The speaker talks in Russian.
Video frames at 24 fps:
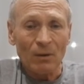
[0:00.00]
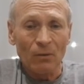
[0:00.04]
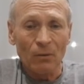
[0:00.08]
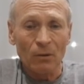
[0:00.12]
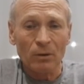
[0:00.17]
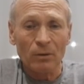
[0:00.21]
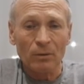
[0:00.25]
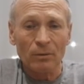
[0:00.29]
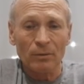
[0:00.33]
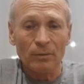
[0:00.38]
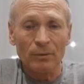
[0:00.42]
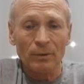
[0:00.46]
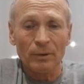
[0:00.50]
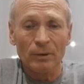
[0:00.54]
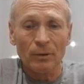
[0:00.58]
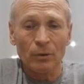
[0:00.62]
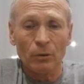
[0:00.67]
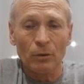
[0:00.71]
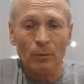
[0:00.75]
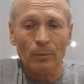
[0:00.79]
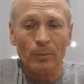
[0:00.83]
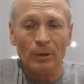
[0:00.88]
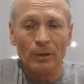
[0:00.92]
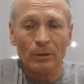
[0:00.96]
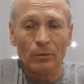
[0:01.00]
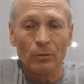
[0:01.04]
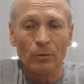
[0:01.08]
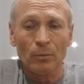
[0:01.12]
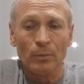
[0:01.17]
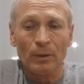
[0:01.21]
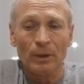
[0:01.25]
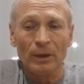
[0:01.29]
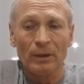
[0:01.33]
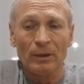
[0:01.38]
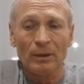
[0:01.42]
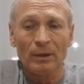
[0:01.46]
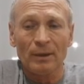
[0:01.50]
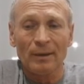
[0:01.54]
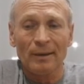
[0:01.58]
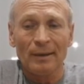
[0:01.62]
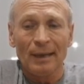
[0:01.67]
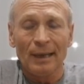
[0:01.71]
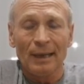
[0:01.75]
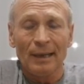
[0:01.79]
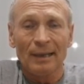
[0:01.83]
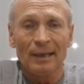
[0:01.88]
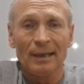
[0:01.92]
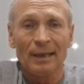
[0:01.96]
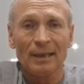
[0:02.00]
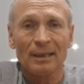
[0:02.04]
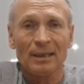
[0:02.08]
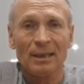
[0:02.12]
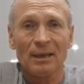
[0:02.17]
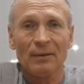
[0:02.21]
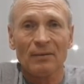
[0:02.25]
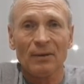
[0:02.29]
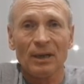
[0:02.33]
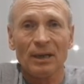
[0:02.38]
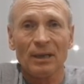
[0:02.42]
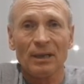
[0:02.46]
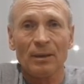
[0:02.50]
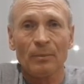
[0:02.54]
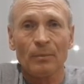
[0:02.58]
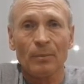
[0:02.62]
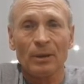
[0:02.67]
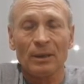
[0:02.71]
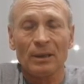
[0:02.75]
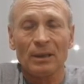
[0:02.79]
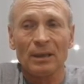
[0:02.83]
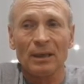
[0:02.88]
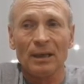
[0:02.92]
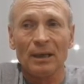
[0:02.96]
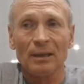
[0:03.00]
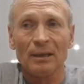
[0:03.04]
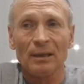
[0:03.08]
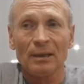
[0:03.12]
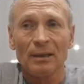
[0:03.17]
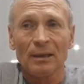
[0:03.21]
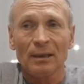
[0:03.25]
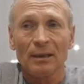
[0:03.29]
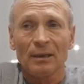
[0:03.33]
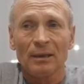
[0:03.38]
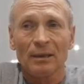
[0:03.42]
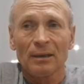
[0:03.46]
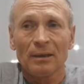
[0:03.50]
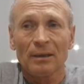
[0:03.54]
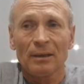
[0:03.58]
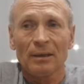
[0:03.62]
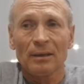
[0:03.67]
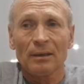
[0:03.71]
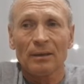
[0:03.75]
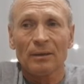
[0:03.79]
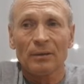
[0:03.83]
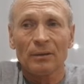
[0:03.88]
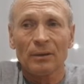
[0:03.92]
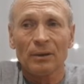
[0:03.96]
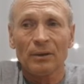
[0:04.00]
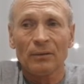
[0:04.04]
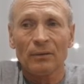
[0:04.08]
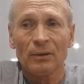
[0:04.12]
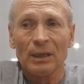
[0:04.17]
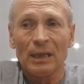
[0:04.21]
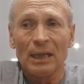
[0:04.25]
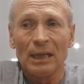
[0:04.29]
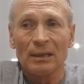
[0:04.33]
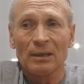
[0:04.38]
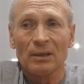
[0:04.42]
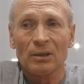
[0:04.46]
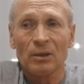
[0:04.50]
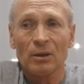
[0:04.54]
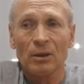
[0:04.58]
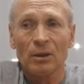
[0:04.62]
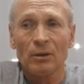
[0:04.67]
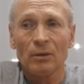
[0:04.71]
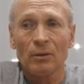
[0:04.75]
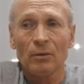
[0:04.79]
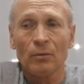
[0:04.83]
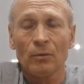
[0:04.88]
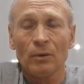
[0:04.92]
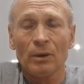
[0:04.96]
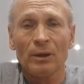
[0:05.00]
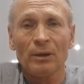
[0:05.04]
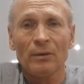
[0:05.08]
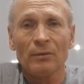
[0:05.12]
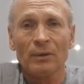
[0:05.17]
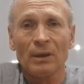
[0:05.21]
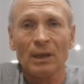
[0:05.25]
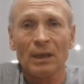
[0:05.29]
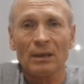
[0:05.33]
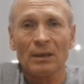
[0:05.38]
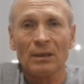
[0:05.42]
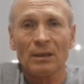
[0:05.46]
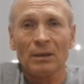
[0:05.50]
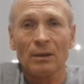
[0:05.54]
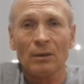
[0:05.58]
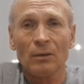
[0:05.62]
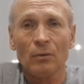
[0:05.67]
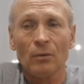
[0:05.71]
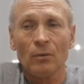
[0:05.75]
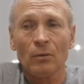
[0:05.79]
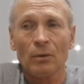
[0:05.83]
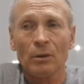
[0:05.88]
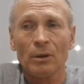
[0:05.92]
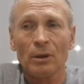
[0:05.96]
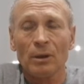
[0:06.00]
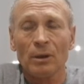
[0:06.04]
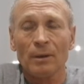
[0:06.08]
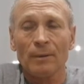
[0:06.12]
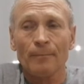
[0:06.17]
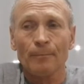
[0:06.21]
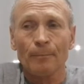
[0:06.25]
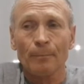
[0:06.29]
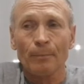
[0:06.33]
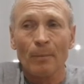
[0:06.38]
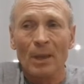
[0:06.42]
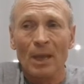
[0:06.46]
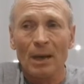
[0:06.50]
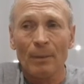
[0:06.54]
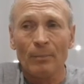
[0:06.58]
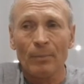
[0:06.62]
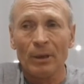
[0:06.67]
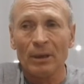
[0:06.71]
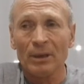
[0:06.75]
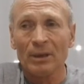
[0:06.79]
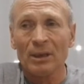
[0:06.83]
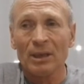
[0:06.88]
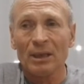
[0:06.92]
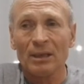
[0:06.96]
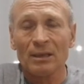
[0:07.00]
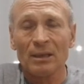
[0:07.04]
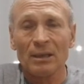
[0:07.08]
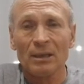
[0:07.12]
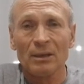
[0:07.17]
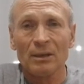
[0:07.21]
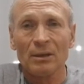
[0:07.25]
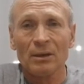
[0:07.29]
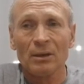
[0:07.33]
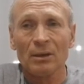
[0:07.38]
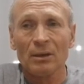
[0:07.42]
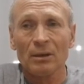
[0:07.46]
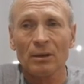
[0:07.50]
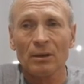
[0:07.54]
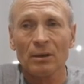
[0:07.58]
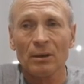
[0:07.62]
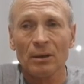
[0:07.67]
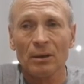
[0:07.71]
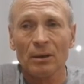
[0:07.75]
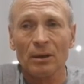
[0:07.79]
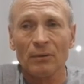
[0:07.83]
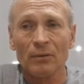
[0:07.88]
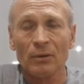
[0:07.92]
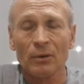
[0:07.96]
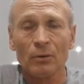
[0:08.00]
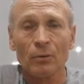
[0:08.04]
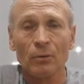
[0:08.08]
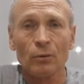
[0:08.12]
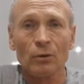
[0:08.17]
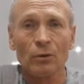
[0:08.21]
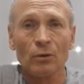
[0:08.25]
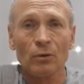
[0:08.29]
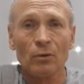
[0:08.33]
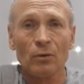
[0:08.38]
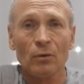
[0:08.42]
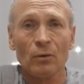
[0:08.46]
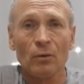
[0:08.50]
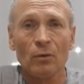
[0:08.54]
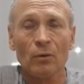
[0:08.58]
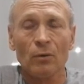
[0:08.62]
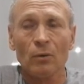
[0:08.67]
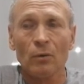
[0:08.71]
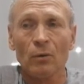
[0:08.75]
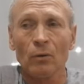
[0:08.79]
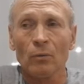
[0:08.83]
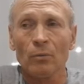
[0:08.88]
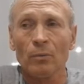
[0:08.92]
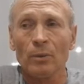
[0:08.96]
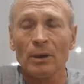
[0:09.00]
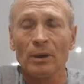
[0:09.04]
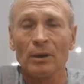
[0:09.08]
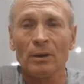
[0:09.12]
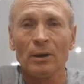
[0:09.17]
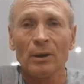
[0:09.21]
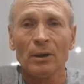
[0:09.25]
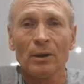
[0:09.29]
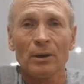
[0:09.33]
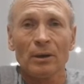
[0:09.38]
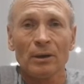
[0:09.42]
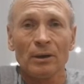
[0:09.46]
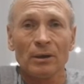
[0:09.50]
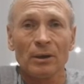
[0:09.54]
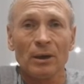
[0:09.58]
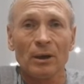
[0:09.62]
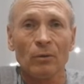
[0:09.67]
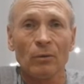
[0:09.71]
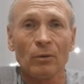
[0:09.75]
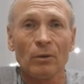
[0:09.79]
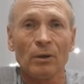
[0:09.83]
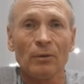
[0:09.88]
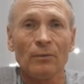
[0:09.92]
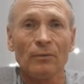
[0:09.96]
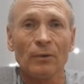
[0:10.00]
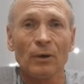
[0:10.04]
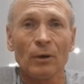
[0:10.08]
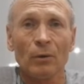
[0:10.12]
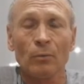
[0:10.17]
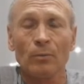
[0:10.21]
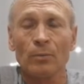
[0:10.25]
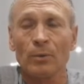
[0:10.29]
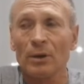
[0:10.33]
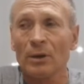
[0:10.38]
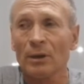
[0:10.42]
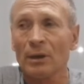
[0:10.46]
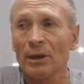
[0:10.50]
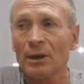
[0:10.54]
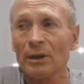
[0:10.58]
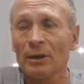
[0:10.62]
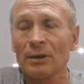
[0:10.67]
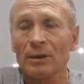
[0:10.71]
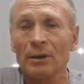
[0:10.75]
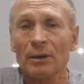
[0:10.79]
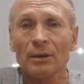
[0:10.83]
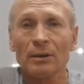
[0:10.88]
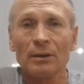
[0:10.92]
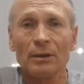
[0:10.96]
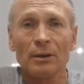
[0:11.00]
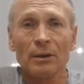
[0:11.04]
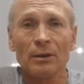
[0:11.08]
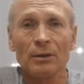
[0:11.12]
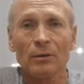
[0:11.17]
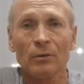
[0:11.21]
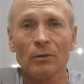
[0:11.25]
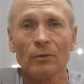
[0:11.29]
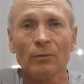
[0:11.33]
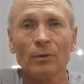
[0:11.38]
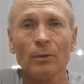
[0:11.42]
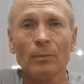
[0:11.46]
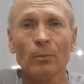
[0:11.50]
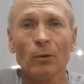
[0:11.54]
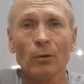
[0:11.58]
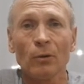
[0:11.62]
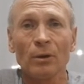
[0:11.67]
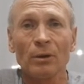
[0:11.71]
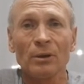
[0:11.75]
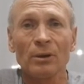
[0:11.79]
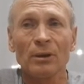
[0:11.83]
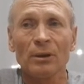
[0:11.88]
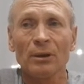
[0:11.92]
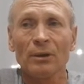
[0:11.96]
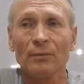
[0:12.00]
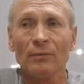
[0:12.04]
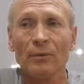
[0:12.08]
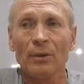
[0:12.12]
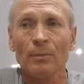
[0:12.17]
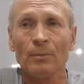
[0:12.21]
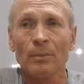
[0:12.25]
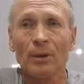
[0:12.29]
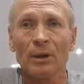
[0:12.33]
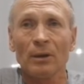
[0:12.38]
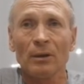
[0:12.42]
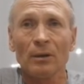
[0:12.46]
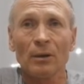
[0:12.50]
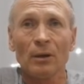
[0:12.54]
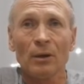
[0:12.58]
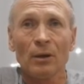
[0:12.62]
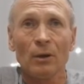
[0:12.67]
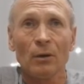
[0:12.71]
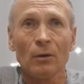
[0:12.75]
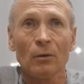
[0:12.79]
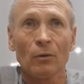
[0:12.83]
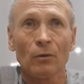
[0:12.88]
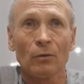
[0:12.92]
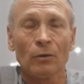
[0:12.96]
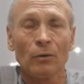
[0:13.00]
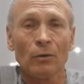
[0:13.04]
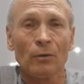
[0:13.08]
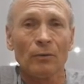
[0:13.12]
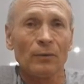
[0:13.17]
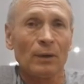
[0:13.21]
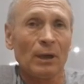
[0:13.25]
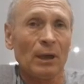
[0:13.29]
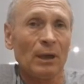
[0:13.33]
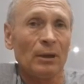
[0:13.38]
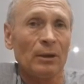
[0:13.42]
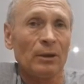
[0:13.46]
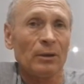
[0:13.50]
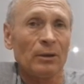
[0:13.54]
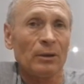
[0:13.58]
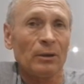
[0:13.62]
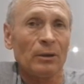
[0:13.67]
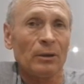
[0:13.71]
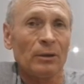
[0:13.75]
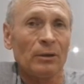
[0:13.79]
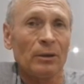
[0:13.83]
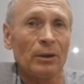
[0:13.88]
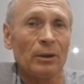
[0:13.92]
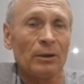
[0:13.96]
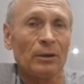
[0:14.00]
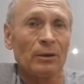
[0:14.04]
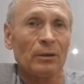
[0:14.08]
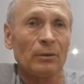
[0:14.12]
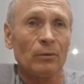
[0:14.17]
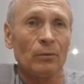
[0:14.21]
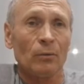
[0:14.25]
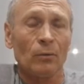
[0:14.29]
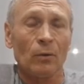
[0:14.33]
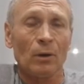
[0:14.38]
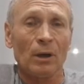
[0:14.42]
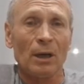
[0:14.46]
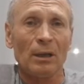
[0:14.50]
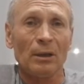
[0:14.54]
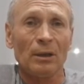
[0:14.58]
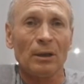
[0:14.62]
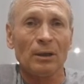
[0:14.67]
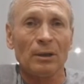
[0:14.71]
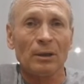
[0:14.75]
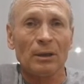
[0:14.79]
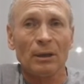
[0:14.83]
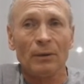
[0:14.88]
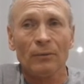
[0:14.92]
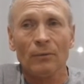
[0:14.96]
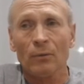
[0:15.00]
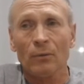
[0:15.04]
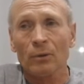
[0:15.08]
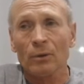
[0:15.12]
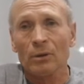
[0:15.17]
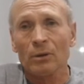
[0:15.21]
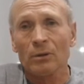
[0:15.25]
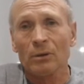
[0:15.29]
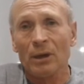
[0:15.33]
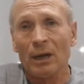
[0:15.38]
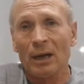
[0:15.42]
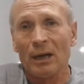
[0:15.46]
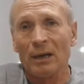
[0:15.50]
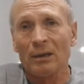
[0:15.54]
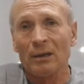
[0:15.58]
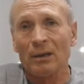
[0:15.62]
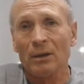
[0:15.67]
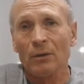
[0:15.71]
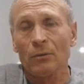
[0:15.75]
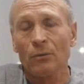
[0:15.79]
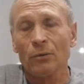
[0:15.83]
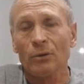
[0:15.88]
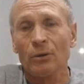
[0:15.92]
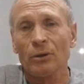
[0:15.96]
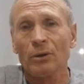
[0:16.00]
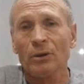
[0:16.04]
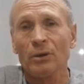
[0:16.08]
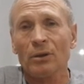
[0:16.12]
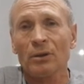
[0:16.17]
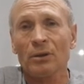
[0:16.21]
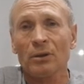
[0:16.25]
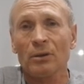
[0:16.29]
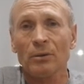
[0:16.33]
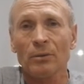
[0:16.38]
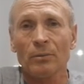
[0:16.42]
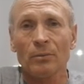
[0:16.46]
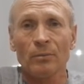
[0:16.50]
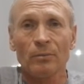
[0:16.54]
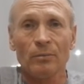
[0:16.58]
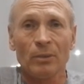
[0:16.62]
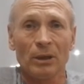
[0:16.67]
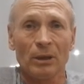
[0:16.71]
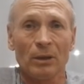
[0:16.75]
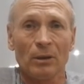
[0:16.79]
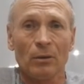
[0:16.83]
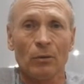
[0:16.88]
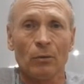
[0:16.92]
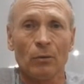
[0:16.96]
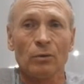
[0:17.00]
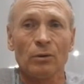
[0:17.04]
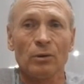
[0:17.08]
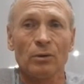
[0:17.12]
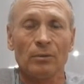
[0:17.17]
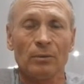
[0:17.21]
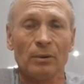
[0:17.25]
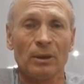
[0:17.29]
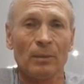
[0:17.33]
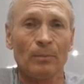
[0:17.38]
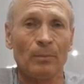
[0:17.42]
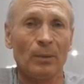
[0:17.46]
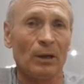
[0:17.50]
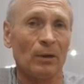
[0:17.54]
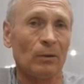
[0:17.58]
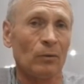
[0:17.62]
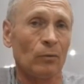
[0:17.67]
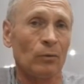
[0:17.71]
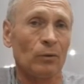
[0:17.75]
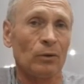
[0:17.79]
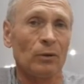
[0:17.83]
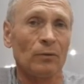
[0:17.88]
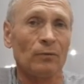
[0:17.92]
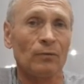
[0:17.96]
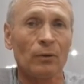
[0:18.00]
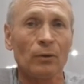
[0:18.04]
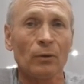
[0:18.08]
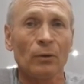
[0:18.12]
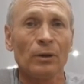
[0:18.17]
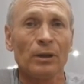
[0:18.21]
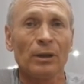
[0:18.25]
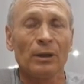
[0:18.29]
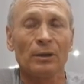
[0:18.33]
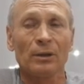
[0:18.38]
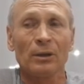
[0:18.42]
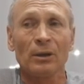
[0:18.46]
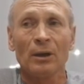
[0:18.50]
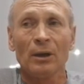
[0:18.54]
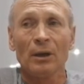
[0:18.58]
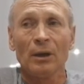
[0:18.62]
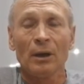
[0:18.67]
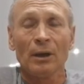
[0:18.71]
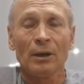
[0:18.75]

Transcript: Вот еще преступление. Я заявление писал 19 э, июля 2019 года о причастности этого же участкового голубя незаконной вырубки леса. Сосновый бор целый выпилил. У него в наличии есть Урал-лесовоз, трактор гусеничный, белорус, погрузчик. Все есть.